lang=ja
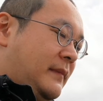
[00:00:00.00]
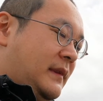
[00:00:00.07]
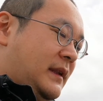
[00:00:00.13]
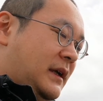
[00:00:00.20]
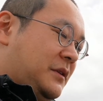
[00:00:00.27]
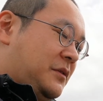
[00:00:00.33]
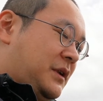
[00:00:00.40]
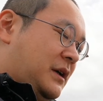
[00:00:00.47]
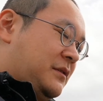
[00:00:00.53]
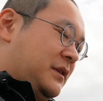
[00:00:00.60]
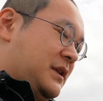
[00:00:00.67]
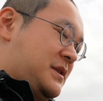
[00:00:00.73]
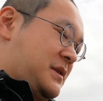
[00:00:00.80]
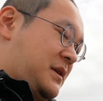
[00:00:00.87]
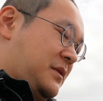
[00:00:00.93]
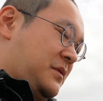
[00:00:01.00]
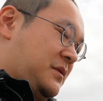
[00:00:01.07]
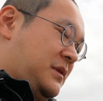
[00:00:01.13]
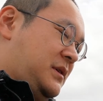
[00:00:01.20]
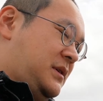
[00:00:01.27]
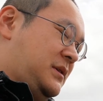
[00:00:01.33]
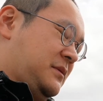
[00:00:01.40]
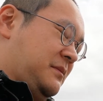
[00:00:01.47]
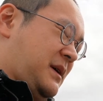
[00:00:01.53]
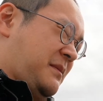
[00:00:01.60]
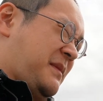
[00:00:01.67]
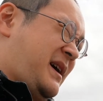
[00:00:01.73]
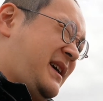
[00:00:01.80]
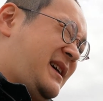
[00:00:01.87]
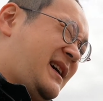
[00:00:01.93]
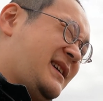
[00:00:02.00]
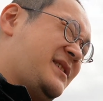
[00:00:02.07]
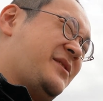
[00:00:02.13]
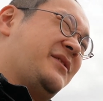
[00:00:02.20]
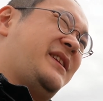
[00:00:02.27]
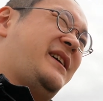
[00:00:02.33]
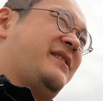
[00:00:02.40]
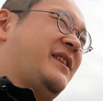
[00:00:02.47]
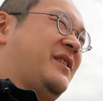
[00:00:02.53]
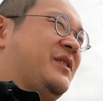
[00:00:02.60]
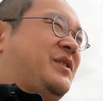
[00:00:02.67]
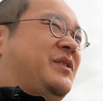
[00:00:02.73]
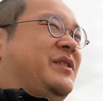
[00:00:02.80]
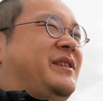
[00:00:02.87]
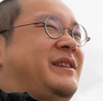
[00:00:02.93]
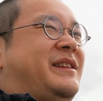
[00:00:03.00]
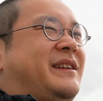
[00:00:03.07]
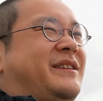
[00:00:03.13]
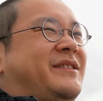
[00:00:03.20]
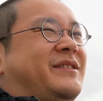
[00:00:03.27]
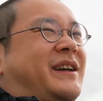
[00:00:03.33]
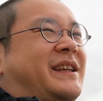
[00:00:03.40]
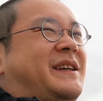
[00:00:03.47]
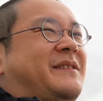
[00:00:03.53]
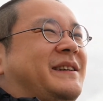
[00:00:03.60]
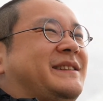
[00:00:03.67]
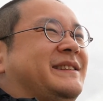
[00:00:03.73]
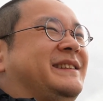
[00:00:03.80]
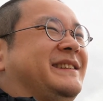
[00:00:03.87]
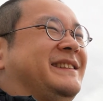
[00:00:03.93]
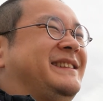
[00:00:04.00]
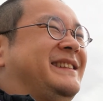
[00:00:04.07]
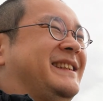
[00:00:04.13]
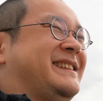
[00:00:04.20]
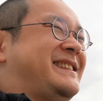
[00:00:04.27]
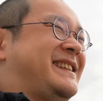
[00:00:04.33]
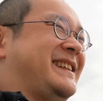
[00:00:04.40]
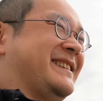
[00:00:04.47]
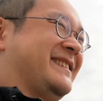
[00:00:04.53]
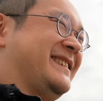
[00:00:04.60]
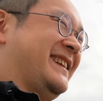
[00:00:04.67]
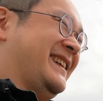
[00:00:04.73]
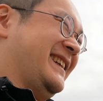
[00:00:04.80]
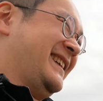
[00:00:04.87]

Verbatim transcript: ん、なんとなくですけどまあ毎回そんなようなことを言ってるような気はするんですけどね